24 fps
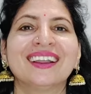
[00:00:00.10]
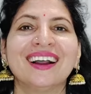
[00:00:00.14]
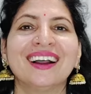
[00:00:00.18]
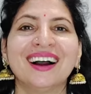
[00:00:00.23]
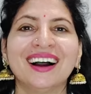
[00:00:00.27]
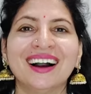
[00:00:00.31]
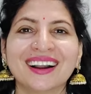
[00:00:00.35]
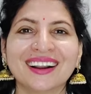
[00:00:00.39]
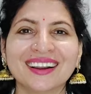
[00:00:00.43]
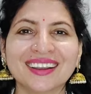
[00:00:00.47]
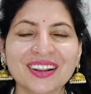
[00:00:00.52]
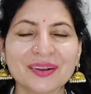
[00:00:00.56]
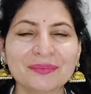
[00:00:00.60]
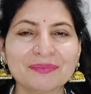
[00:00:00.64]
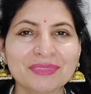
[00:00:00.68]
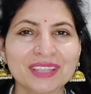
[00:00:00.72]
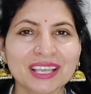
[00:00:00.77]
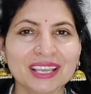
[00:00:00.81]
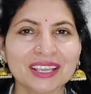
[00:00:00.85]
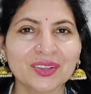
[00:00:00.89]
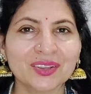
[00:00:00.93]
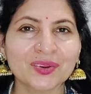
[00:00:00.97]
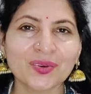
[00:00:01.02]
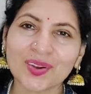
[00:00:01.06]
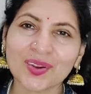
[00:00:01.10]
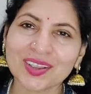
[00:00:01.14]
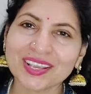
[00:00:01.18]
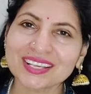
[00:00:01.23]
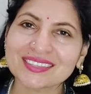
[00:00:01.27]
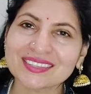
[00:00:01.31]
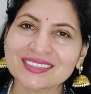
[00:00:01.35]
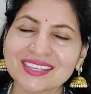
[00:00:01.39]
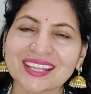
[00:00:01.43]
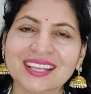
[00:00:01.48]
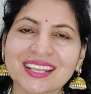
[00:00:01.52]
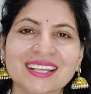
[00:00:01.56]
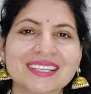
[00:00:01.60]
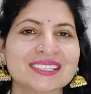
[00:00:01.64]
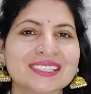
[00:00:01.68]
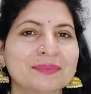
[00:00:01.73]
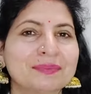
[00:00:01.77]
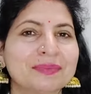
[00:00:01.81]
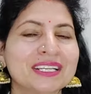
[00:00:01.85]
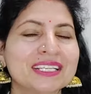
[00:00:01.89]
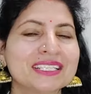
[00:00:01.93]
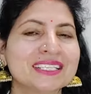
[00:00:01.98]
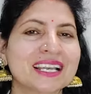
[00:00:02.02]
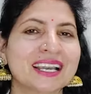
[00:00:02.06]
अगर हम दही को इस तरीके से अपने
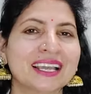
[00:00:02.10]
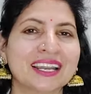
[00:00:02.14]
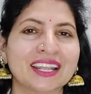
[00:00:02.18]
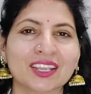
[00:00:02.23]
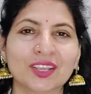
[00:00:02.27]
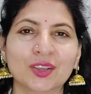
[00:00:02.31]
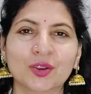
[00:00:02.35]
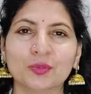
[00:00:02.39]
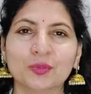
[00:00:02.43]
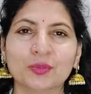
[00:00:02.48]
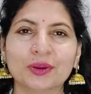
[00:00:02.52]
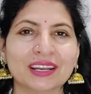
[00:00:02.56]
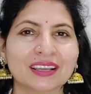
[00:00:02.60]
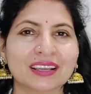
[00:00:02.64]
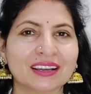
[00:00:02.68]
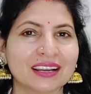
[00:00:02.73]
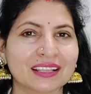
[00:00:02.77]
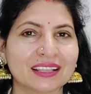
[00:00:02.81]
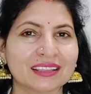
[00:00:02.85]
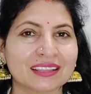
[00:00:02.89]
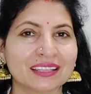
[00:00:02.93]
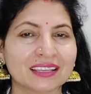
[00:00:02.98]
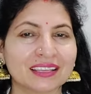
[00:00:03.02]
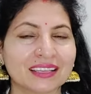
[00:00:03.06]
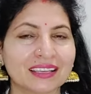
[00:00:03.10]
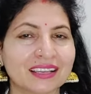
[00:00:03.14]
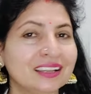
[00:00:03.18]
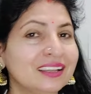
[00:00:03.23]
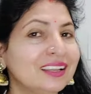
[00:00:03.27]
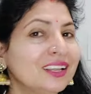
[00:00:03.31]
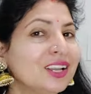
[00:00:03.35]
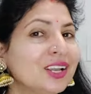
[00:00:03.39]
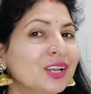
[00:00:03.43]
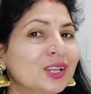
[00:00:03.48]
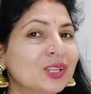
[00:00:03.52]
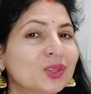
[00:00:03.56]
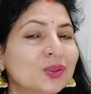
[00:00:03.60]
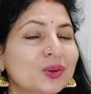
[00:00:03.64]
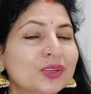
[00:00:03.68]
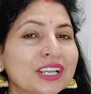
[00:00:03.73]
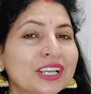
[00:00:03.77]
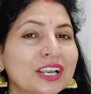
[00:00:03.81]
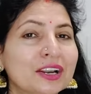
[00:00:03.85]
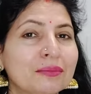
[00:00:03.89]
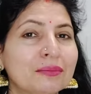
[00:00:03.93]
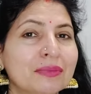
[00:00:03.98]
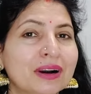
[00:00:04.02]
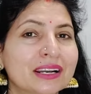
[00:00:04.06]
चेहरे के ऊपर लगाते हैं तो ये
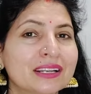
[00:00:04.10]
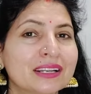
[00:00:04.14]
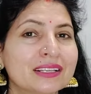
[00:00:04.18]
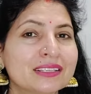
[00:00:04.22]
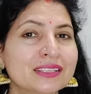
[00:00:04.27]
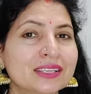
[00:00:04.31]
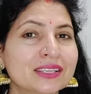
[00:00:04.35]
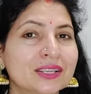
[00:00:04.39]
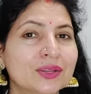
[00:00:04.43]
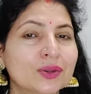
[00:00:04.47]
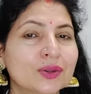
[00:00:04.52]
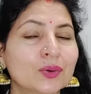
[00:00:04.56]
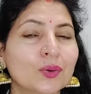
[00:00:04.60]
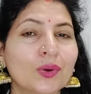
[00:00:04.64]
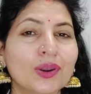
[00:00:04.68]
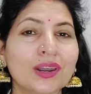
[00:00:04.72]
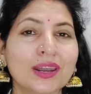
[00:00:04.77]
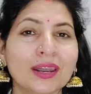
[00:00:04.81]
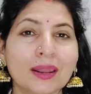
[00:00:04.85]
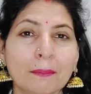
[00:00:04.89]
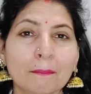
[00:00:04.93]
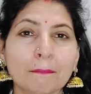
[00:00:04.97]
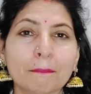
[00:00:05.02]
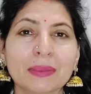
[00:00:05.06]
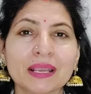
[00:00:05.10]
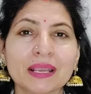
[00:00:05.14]
हमारी स्किन को लंबे